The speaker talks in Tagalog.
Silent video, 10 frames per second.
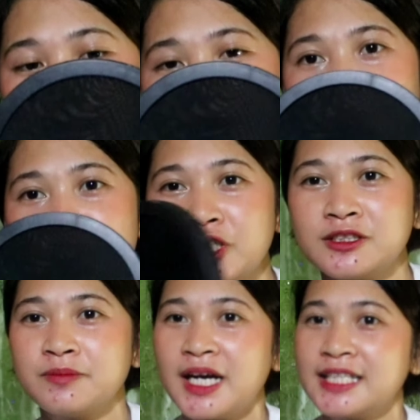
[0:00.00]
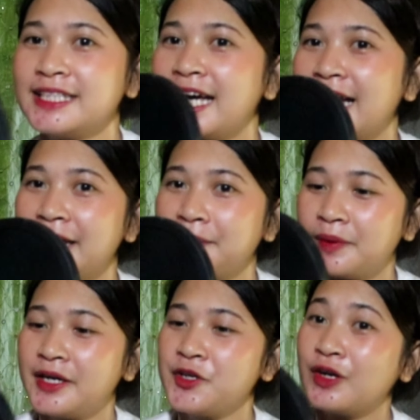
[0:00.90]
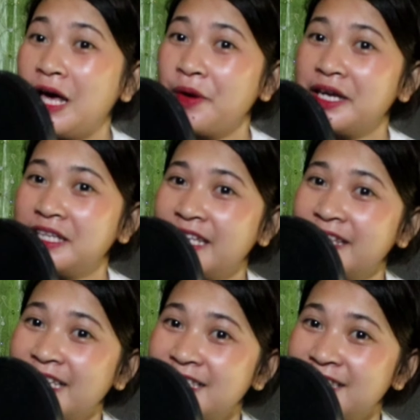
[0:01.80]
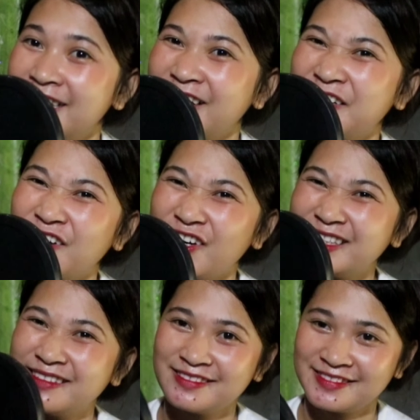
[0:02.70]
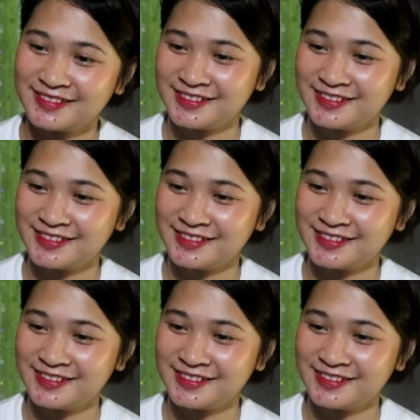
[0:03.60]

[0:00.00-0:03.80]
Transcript: Pop shield mga dye. Para yung lawa hindi tatalsik. Ganon.